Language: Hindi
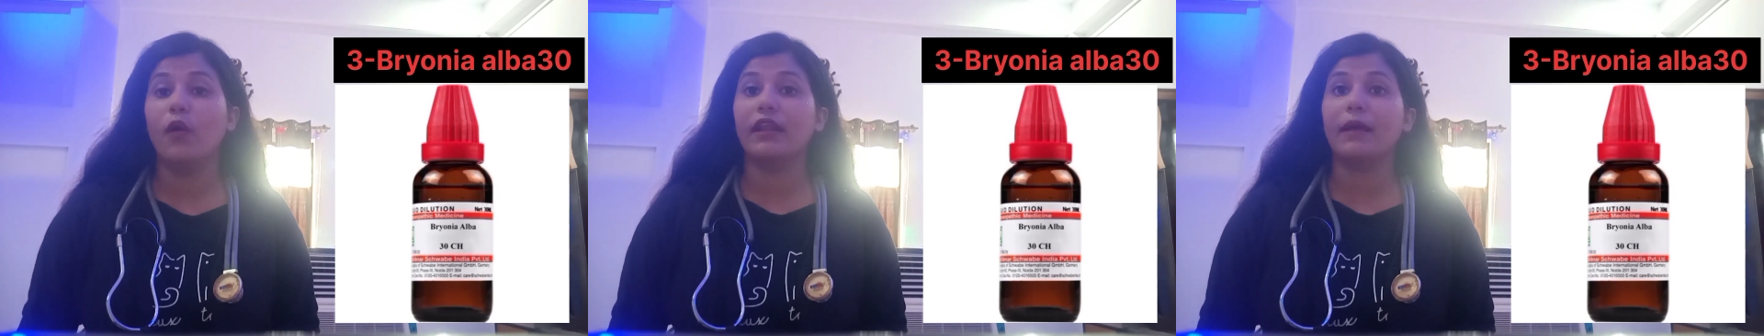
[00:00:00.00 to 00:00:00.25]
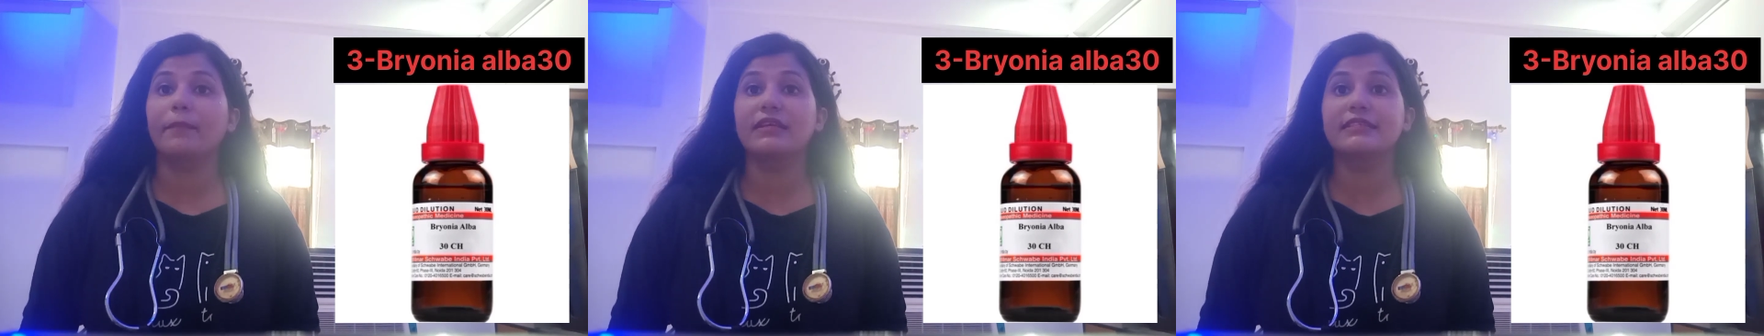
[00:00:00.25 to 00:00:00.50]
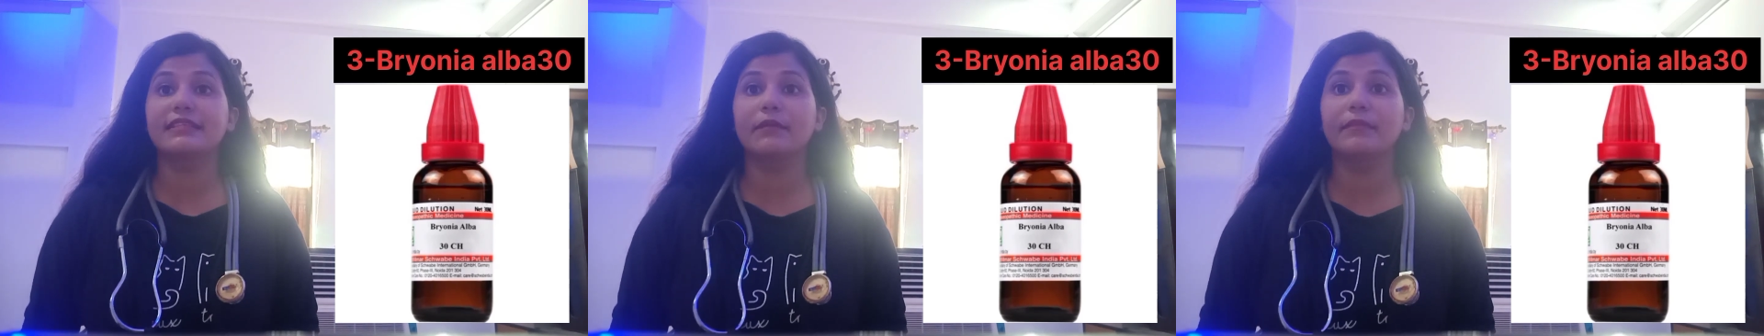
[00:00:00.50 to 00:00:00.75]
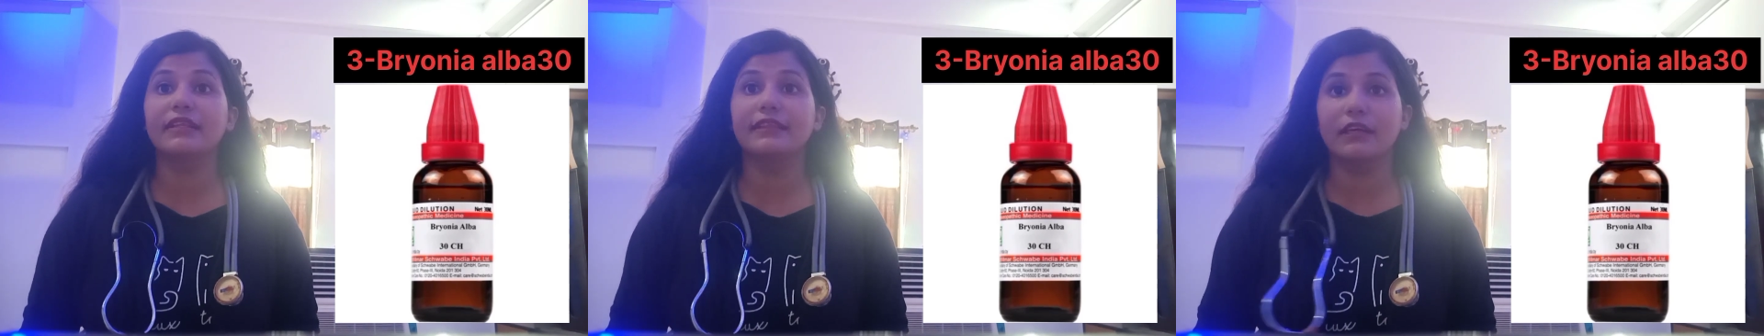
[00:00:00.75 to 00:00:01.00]
और आपके
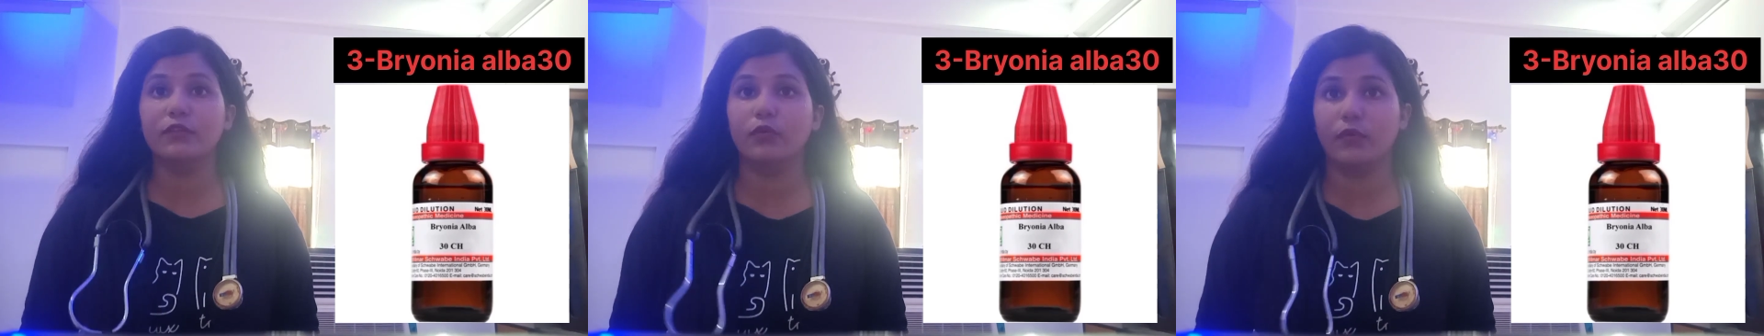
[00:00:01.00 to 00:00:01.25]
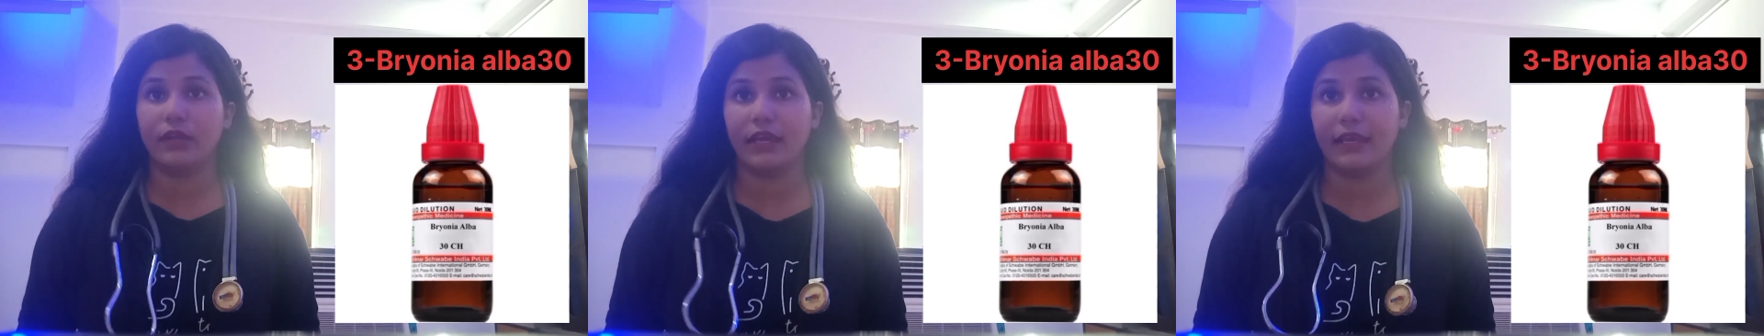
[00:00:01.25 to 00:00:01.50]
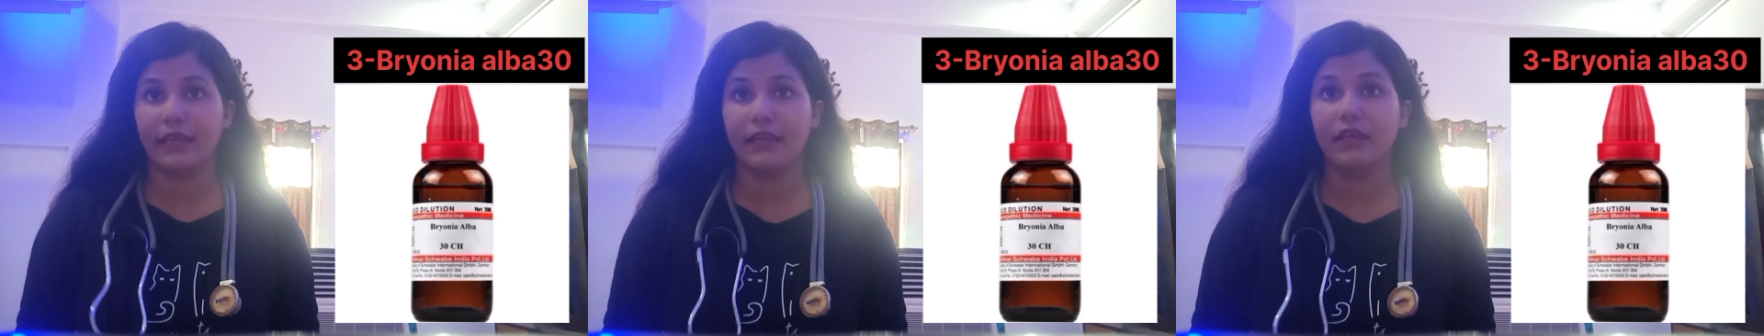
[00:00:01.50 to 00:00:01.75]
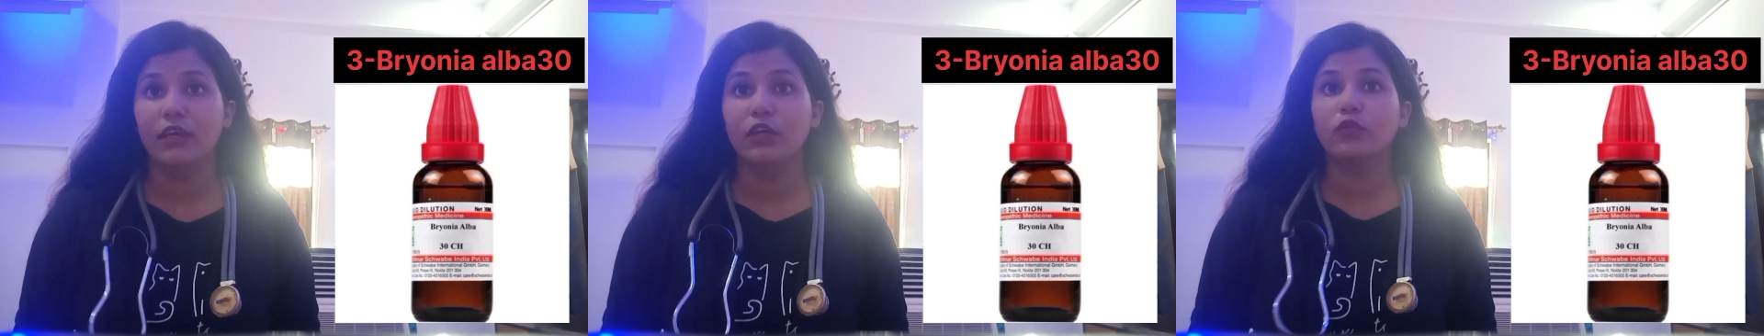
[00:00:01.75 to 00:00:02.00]
सिर में दर्द हो रहा
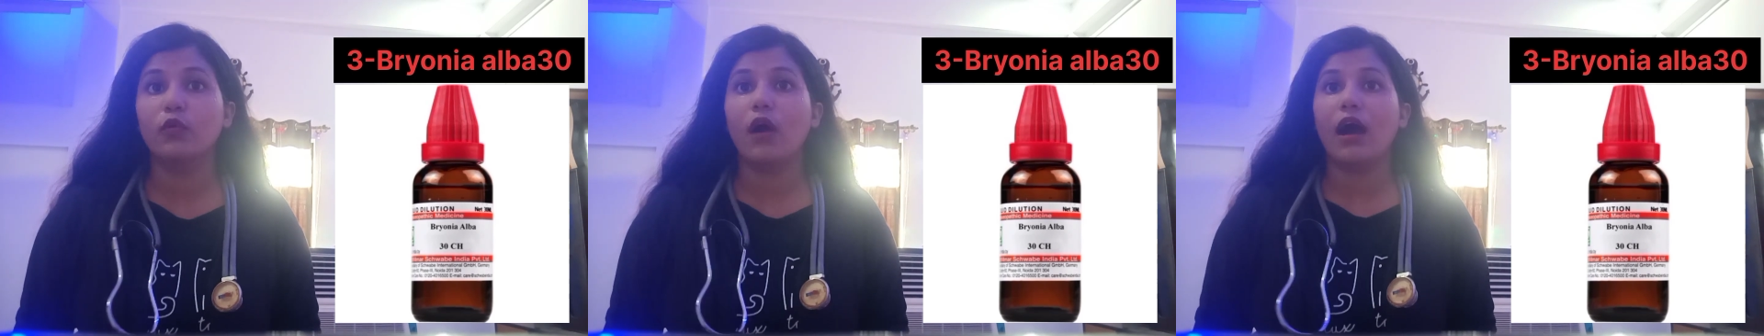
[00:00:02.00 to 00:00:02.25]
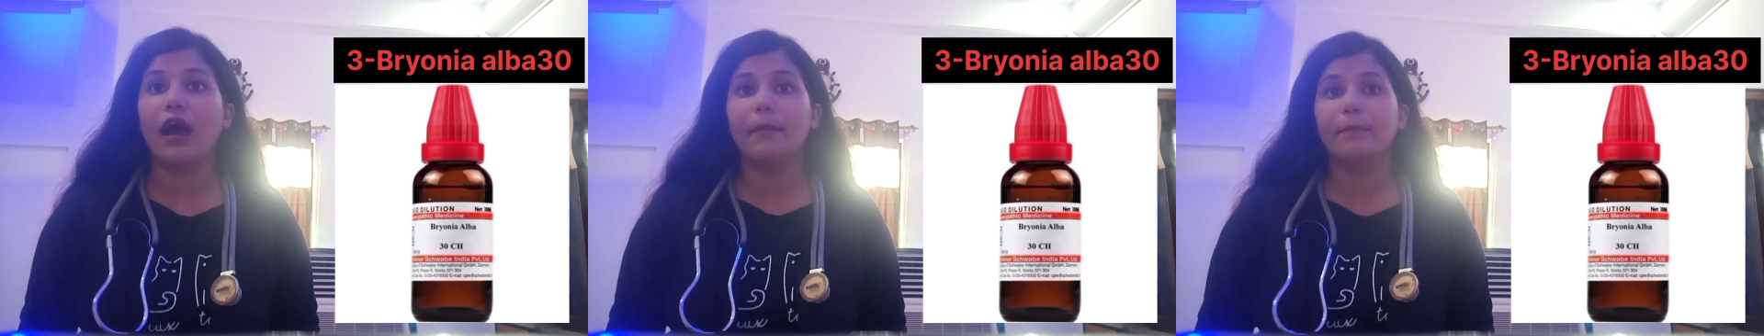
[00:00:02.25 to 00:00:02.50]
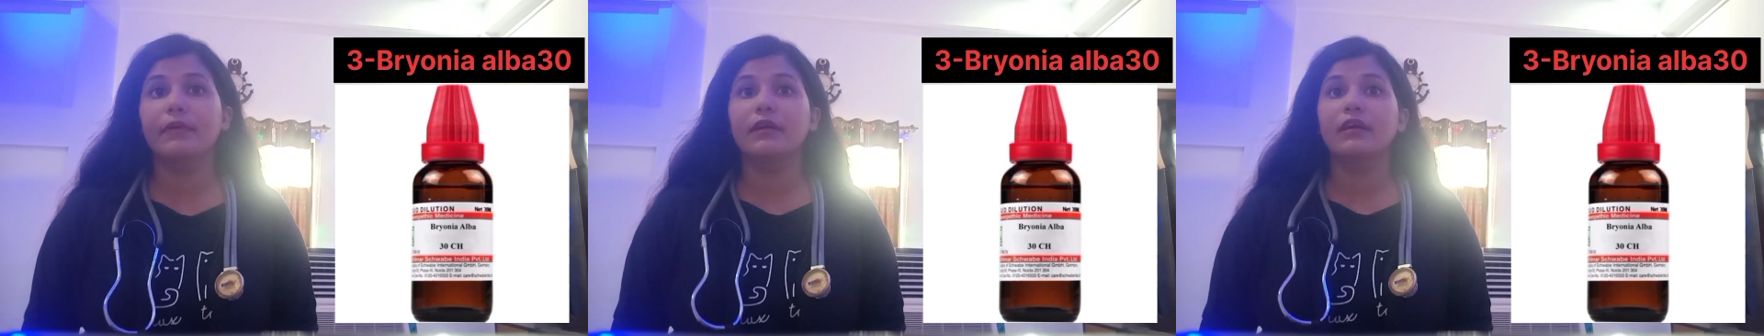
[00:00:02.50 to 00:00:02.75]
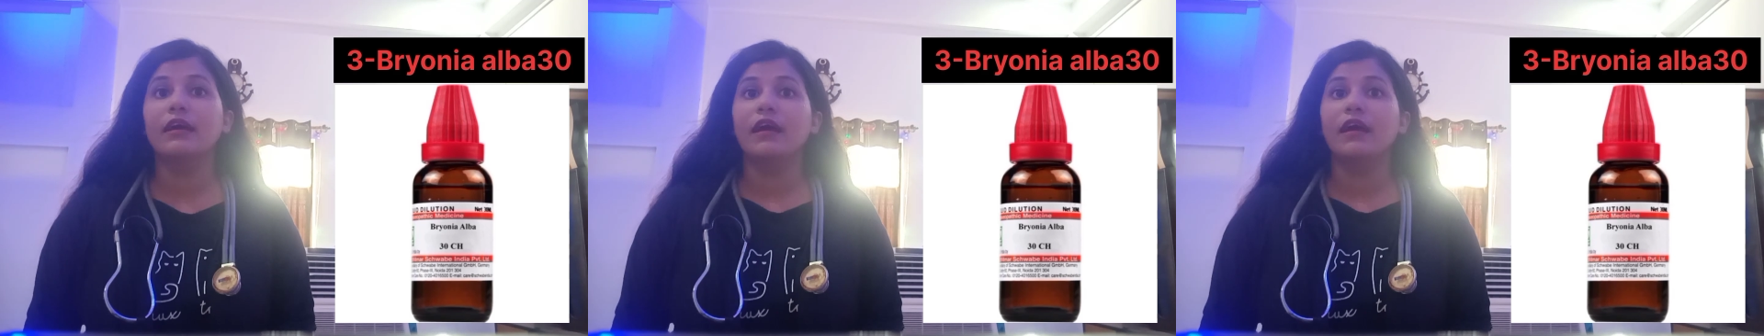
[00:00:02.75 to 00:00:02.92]
है तो आप